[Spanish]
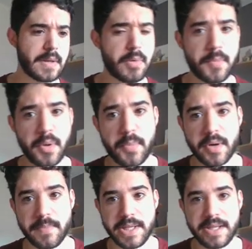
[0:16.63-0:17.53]
Bueno, puedo
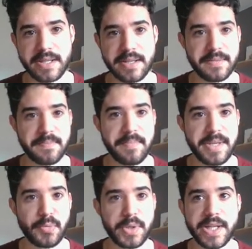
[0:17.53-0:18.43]
poner mi,
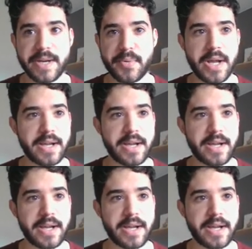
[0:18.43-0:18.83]
Twitter por